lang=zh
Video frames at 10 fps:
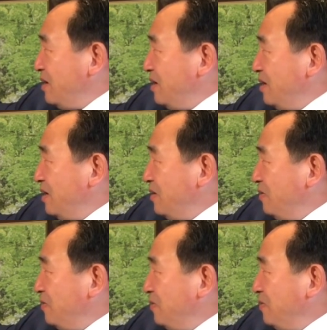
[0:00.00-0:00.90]
啊，
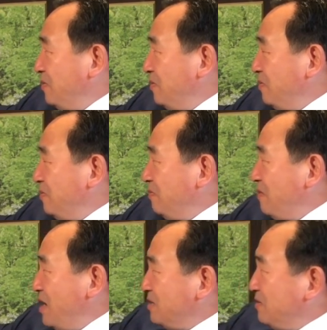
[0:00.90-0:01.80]

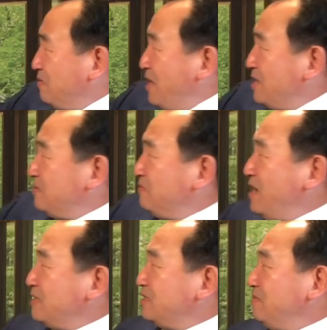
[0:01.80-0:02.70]
王王
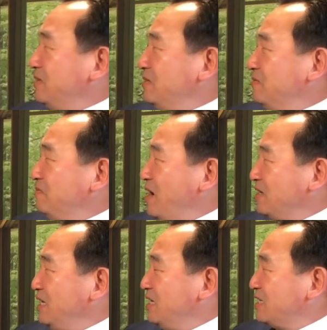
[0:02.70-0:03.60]
王什么
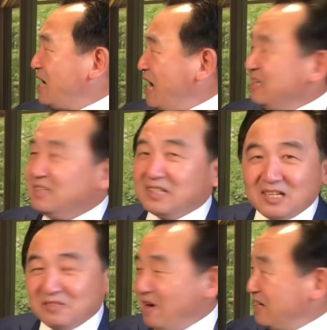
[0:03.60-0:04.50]
王立凯，应该
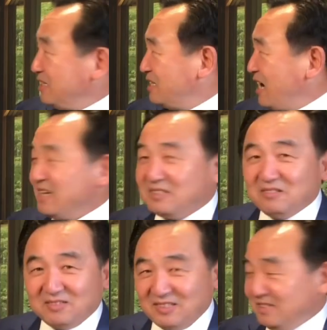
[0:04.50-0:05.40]
是王立凯，
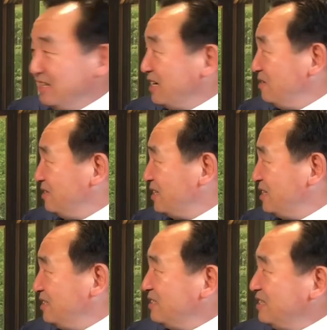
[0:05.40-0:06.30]
就是那个那
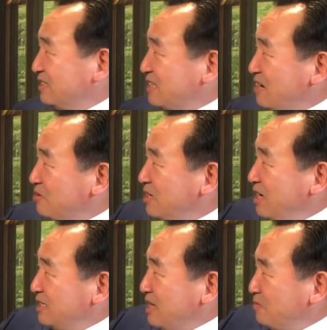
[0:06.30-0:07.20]
个。呃，他说
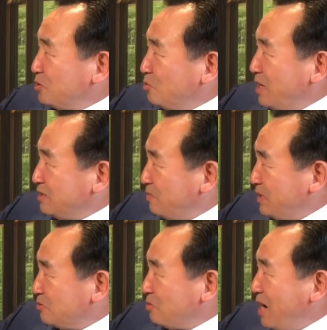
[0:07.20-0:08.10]
他们突然就
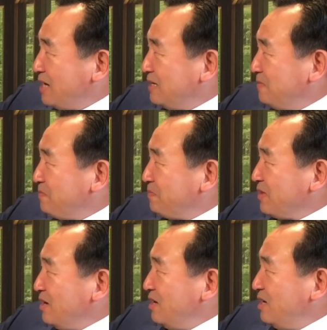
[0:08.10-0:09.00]
被抓了，
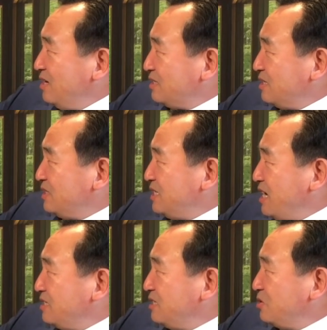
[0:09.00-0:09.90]
呃，这
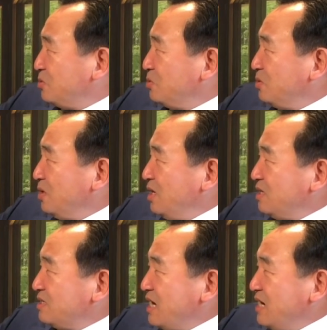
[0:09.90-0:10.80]
显示出
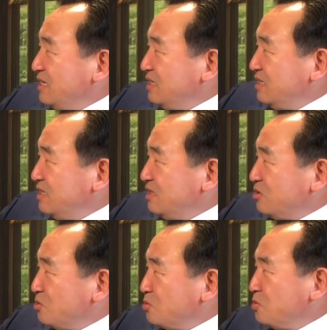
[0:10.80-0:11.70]
在
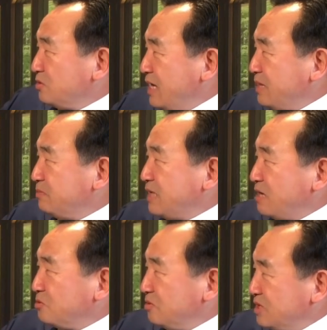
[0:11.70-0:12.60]
中共内部
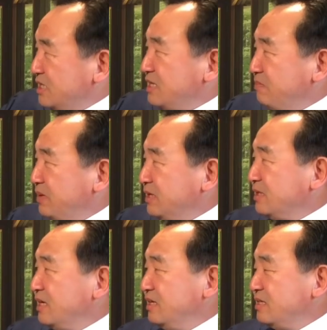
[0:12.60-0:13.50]
当中，习近平
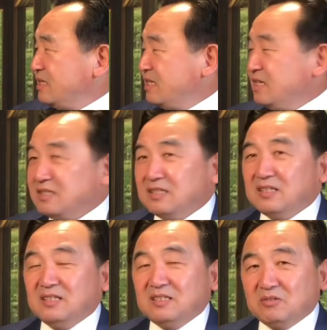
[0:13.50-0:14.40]
的贴身
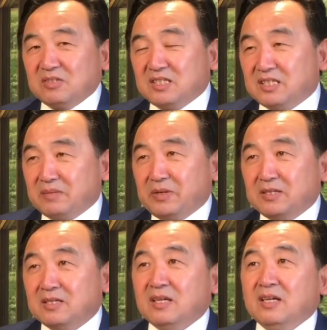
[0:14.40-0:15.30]
的，就是习近平